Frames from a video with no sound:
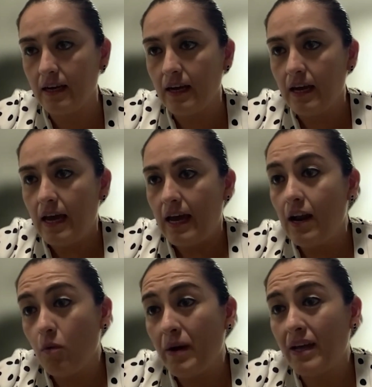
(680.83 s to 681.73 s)
El
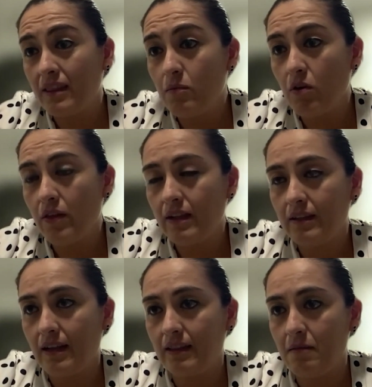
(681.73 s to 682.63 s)
objetivo del
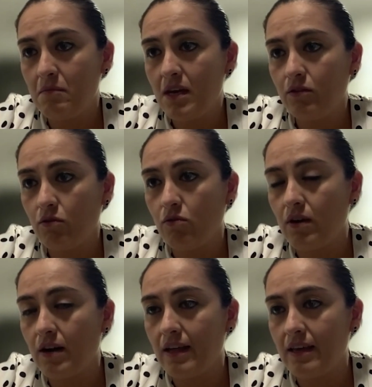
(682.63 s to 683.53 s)
tratamiento con
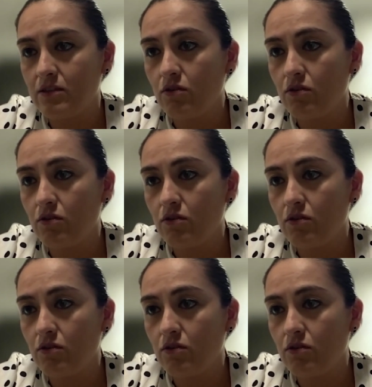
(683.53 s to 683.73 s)
radiación es